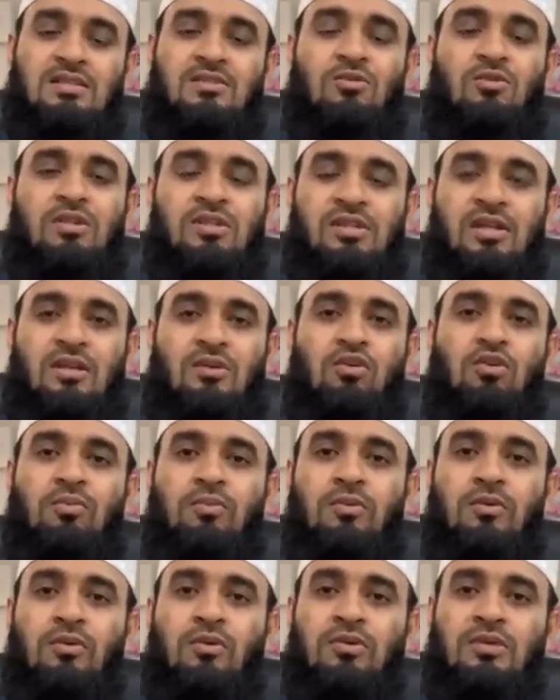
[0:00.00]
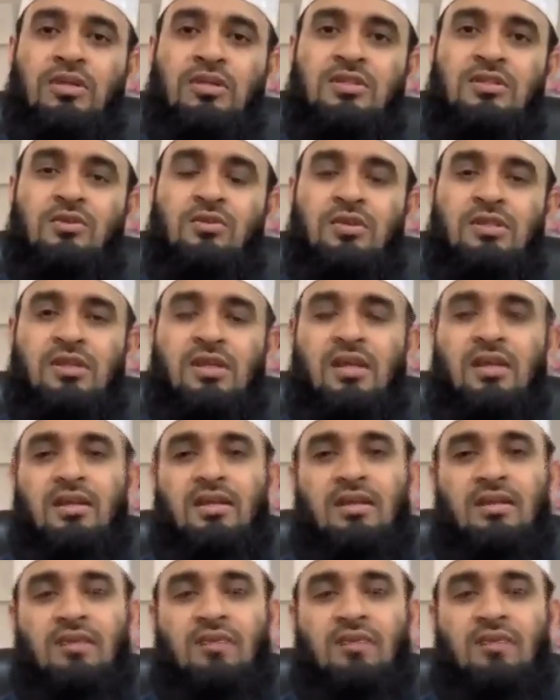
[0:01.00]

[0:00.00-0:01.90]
চলে যায় খুব ক্লোজেস্ট হয়ে যায়